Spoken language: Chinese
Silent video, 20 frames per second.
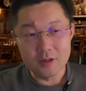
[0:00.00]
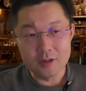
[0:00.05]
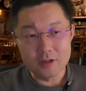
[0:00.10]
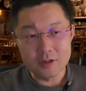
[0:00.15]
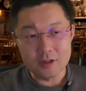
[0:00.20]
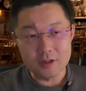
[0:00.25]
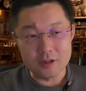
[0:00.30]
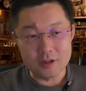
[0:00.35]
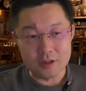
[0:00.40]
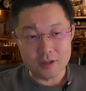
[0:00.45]

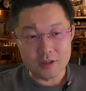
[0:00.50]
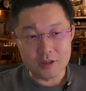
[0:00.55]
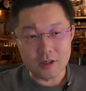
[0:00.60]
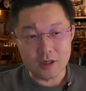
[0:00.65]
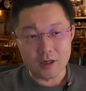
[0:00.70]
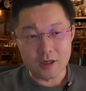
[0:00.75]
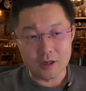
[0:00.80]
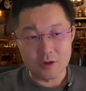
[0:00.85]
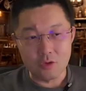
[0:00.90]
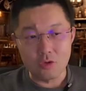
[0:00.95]
这是一
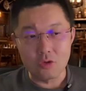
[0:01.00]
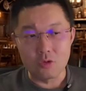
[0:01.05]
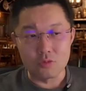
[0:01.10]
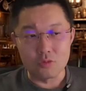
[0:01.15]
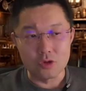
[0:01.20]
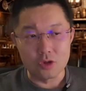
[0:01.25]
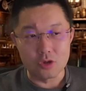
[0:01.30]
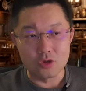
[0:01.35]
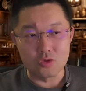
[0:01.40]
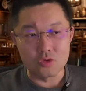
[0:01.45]
个很恐
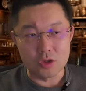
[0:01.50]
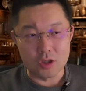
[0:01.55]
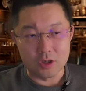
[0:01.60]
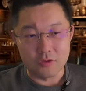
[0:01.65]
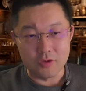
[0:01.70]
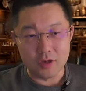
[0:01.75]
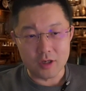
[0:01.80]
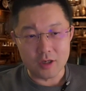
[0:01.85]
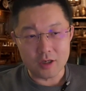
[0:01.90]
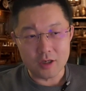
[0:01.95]
怖的数字，
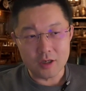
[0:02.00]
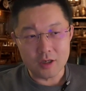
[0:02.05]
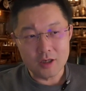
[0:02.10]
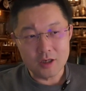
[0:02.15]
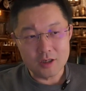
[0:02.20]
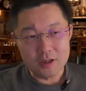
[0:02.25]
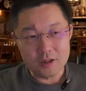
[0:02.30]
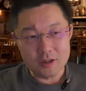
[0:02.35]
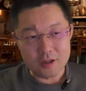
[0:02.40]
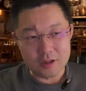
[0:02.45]
因为
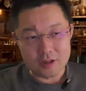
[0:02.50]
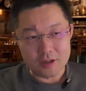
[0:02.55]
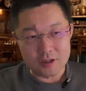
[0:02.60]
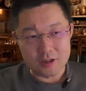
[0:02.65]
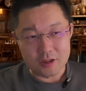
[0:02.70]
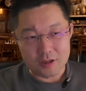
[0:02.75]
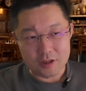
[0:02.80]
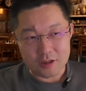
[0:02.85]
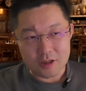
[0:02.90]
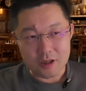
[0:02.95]
这是
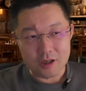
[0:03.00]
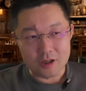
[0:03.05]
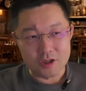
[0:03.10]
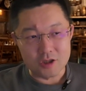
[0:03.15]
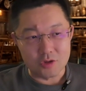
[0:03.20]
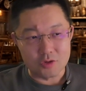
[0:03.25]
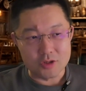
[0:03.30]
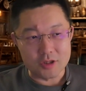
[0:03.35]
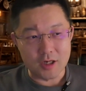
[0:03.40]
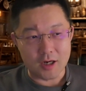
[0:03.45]
整个
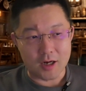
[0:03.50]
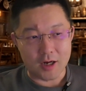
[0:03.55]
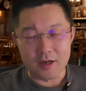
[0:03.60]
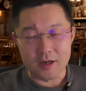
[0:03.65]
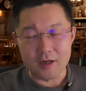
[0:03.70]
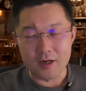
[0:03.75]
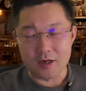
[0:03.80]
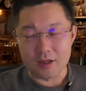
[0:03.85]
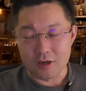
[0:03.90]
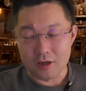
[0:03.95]
手机
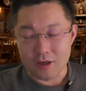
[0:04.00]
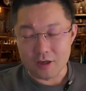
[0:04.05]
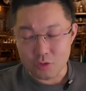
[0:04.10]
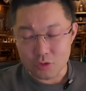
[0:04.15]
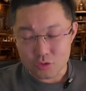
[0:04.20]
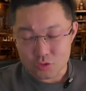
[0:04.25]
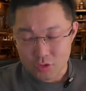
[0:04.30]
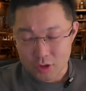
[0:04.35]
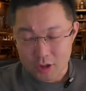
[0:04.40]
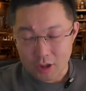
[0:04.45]
行业里头利
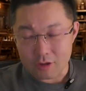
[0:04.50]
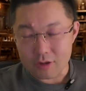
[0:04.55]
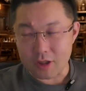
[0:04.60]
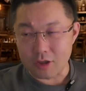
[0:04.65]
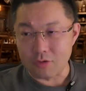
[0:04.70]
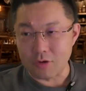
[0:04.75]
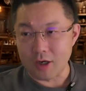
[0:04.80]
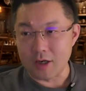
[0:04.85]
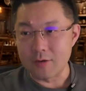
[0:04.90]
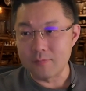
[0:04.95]
润最高的
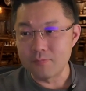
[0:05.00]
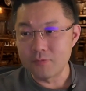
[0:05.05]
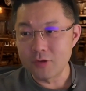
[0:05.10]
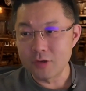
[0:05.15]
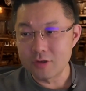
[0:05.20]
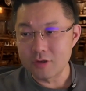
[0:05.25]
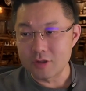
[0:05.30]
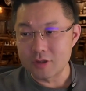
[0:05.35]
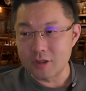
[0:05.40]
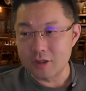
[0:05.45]
一块，
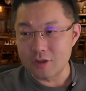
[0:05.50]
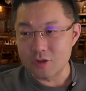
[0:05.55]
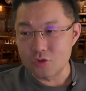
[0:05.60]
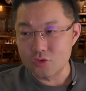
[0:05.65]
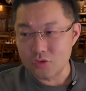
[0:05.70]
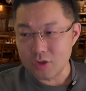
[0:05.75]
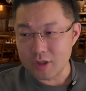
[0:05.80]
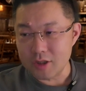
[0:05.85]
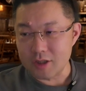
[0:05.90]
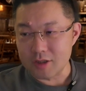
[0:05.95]
就真正
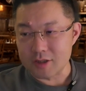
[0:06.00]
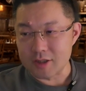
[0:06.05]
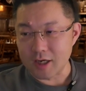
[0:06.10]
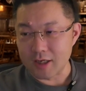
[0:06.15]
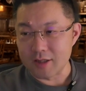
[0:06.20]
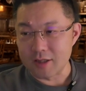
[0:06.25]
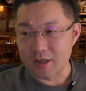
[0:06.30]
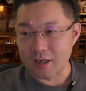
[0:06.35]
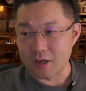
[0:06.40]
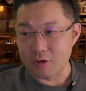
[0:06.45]
最挣
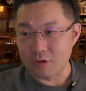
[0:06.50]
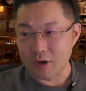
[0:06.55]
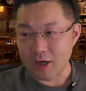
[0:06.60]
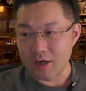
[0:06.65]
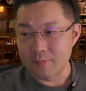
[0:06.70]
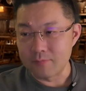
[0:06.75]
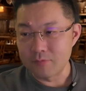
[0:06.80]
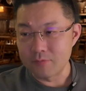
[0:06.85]
钱的这一块